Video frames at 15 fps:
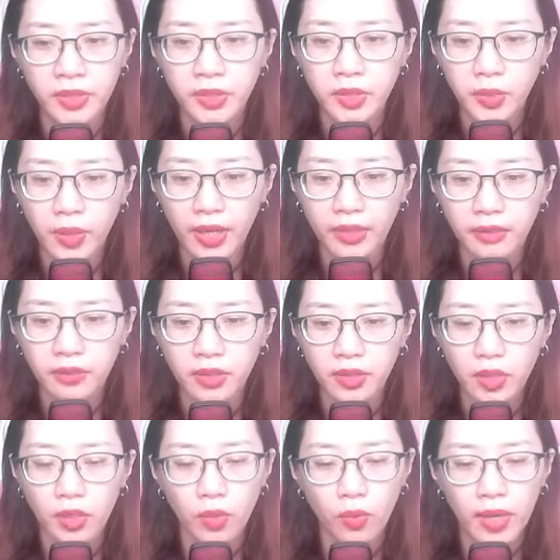Soạt,
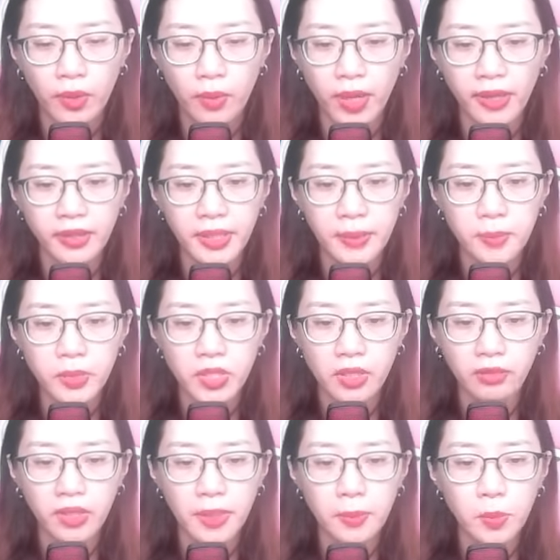oa hoàng kiếm
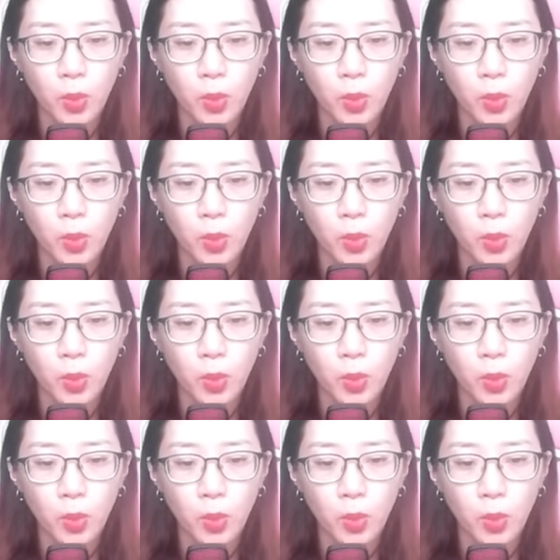trực tiếp